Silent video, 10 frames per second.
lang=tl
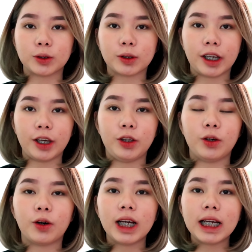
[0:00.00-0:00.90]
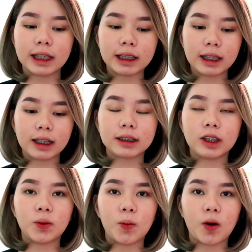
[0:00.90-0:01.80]
sure ko sa inyo na talagang
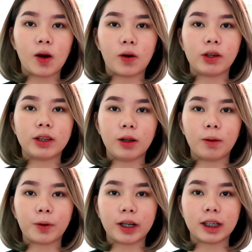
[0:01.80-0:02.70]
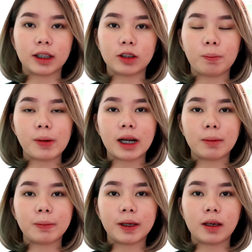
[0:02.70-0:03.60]
sinubukan ko yung dalawang product na to
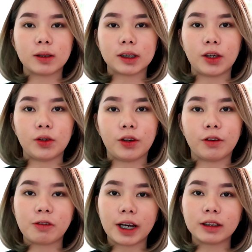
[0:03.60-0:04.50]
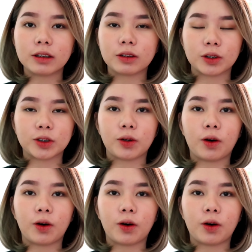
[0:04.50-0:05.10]
para mabigay ko sa inyo yung final thoughts